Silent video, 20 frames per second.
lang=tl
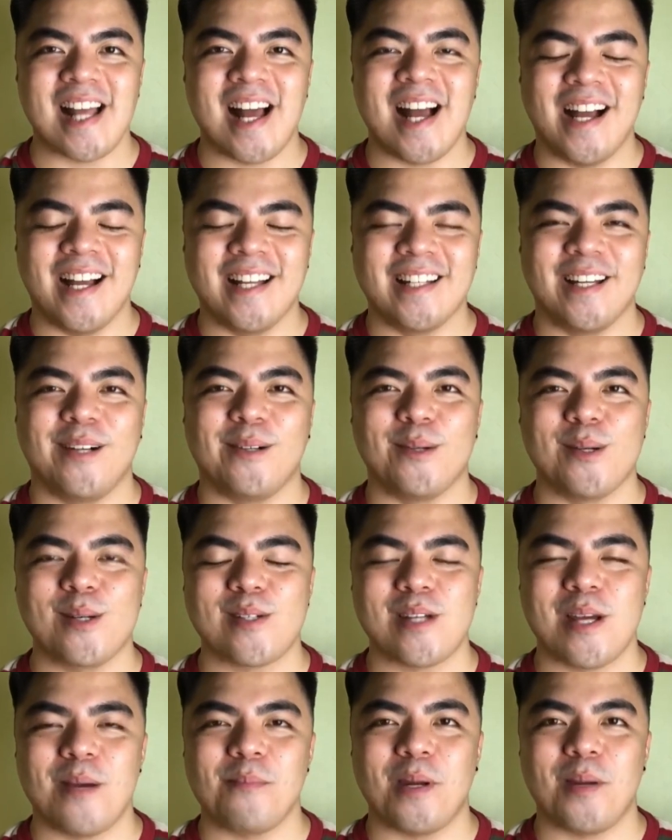ang anak ko,
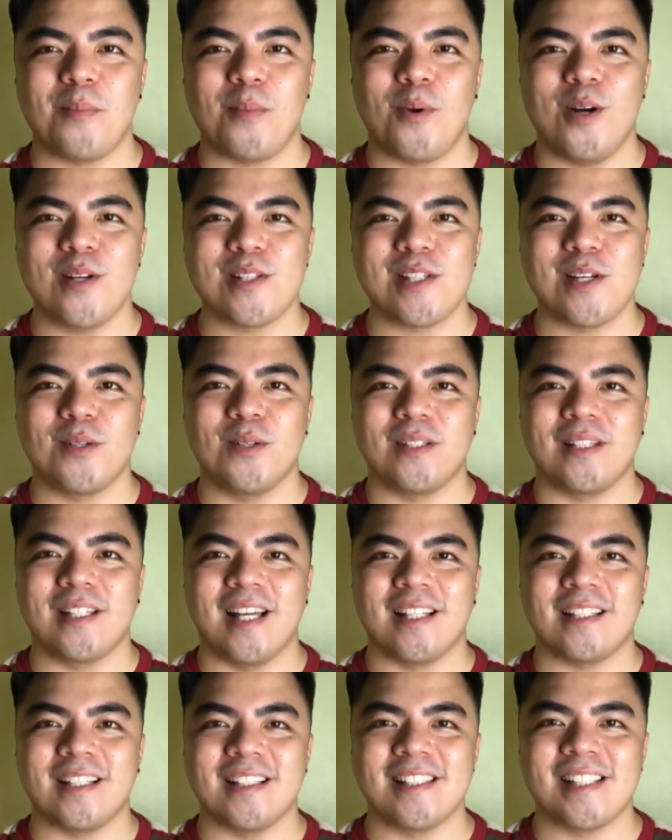syempre po ang sagot
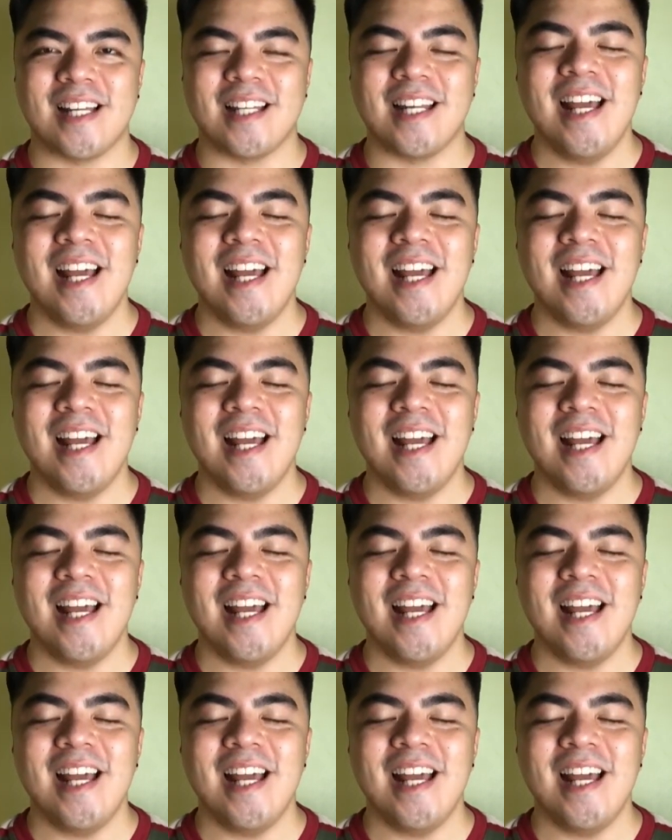natin dyan